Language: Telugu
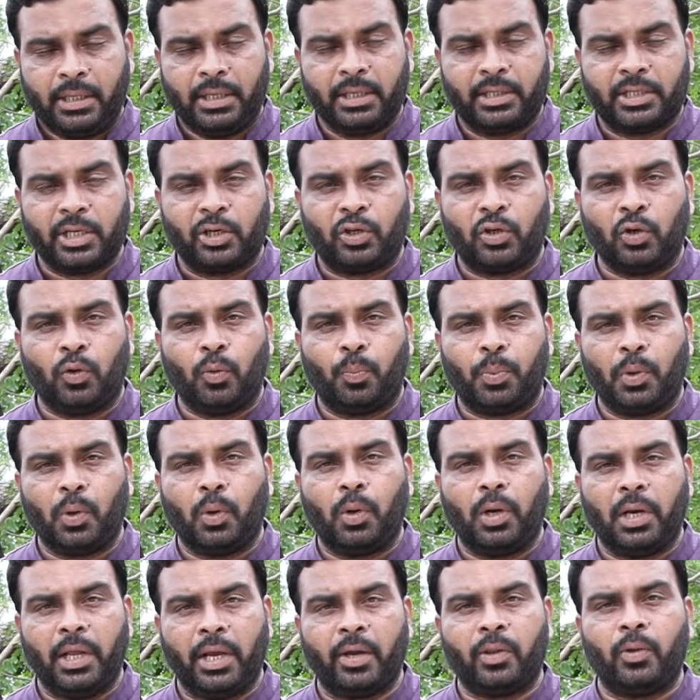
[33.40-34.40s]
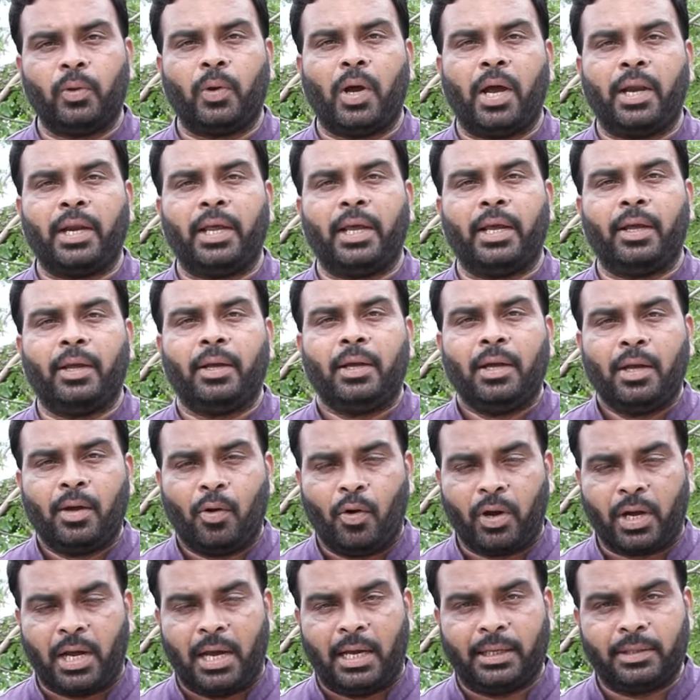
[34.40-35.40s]
ఈ చెట్టు ఇప్పుడు లేదు అనే
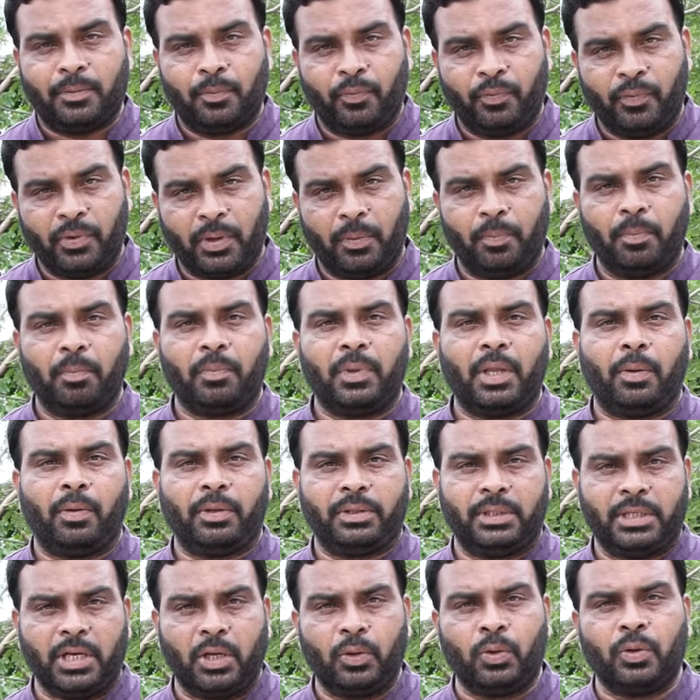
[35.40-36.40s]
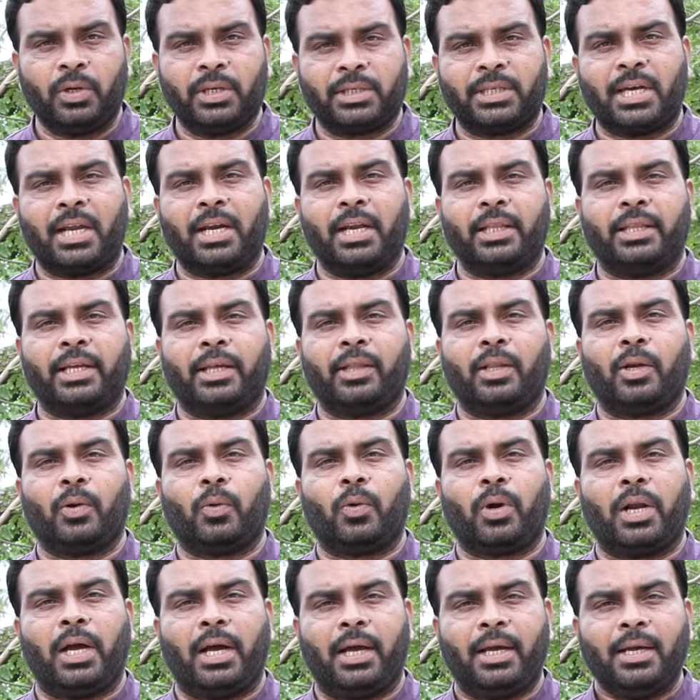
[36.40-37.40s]
ఒక చేదు నిజాన్ని అయితే అందరూ
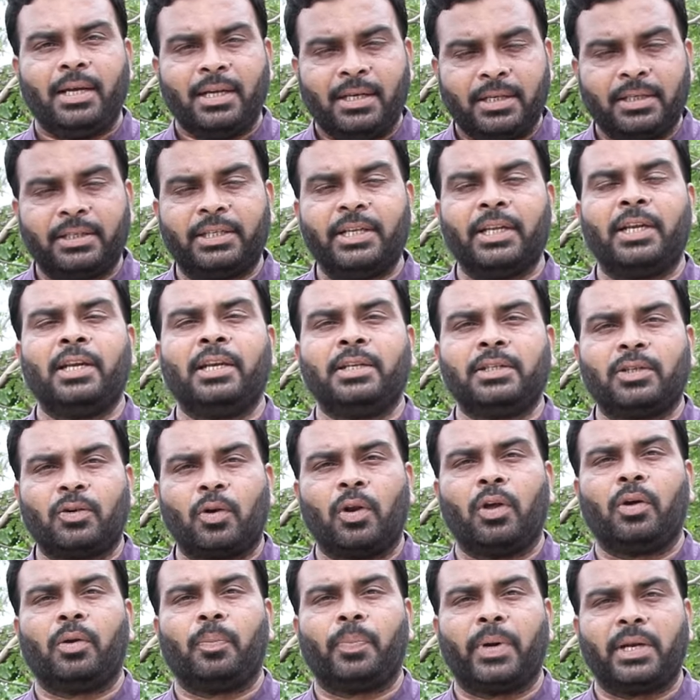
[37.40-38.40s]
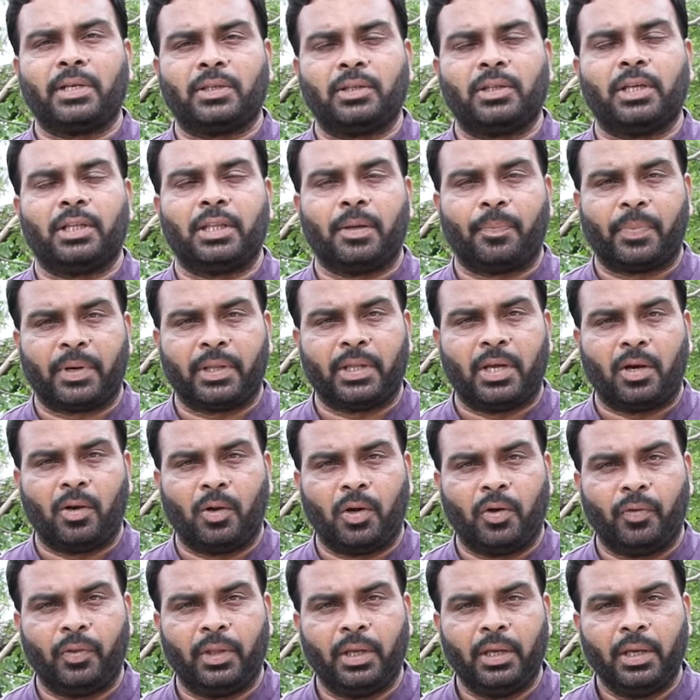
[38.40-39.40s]
కూడా జీర్ణించుకోలేని పరిస్థితి అయితే
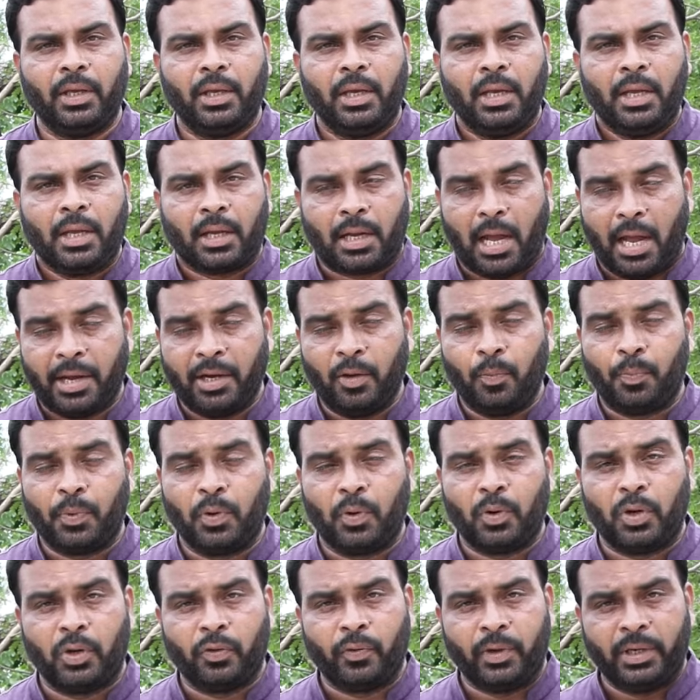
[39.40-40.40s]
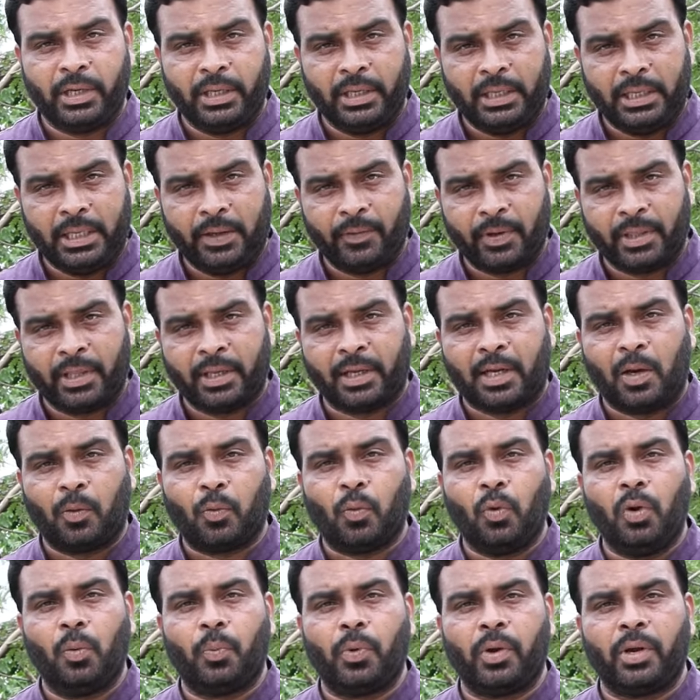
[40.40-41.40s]
ప్రధానంగా ఉంది కానీ ఇప్పుడు ఉన్నటువంటి ఈ విధంగా
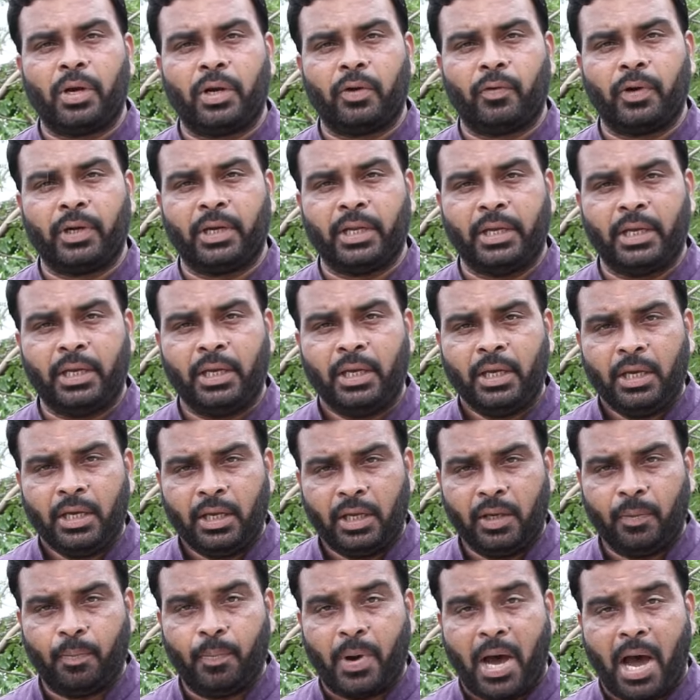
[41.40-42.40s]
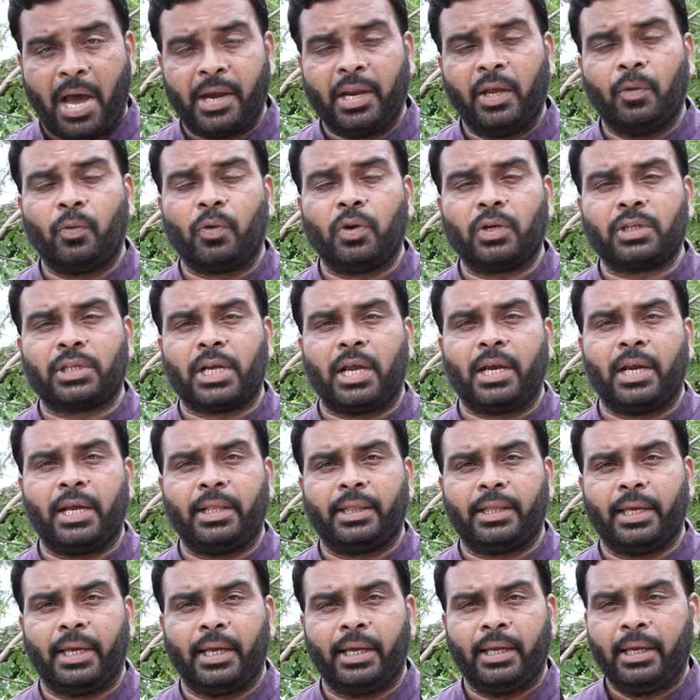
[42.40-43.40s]
కూలిపోయినటువంటి ఈ భారీ వృక్షాన్ని
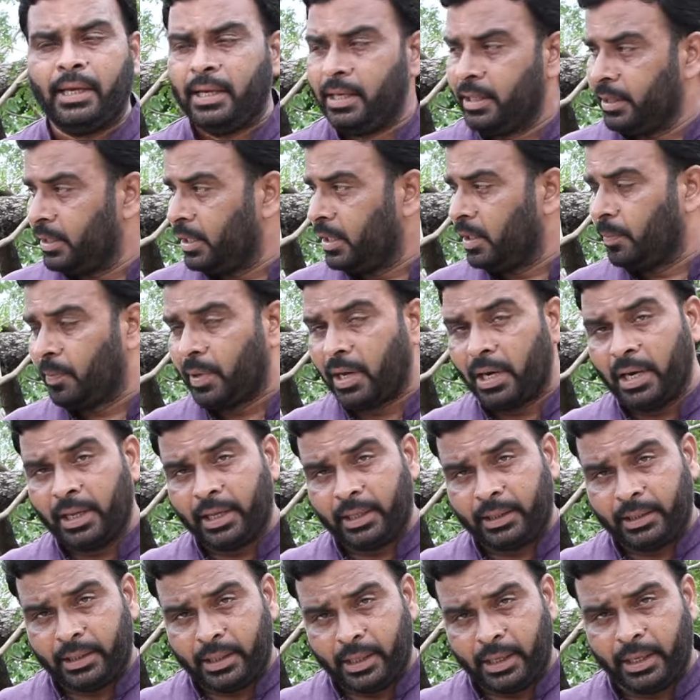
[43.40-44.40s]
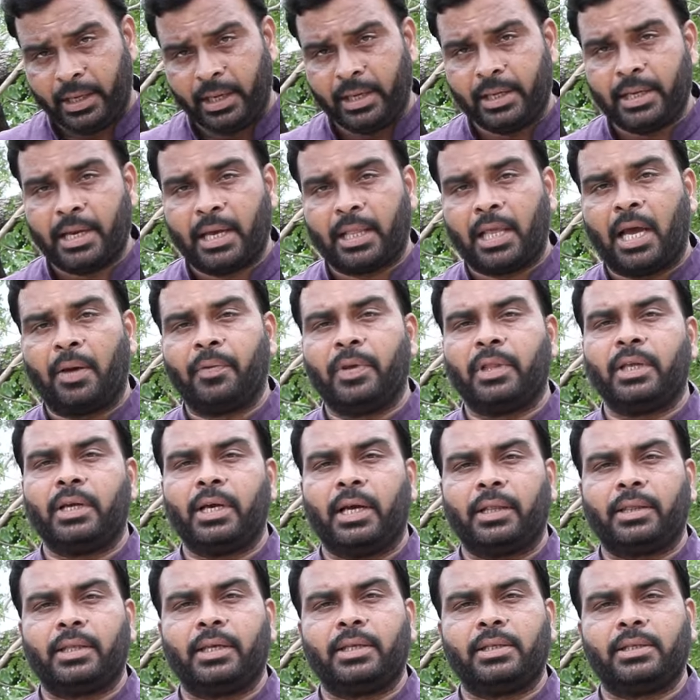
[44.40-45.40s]
అయితే దీన్ని మళ్ళీ తిరిగి
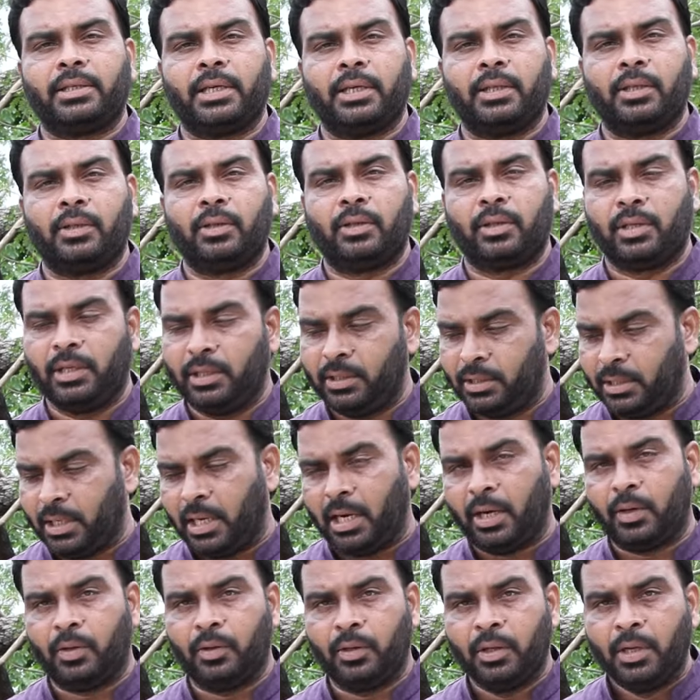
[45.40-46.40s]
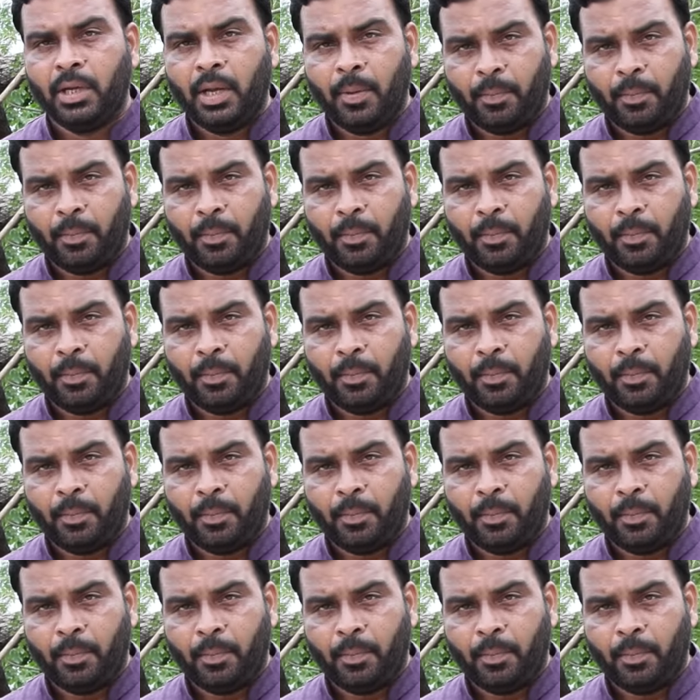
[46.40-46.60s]
యథావిధిగా తీర్చే తీర్చాలని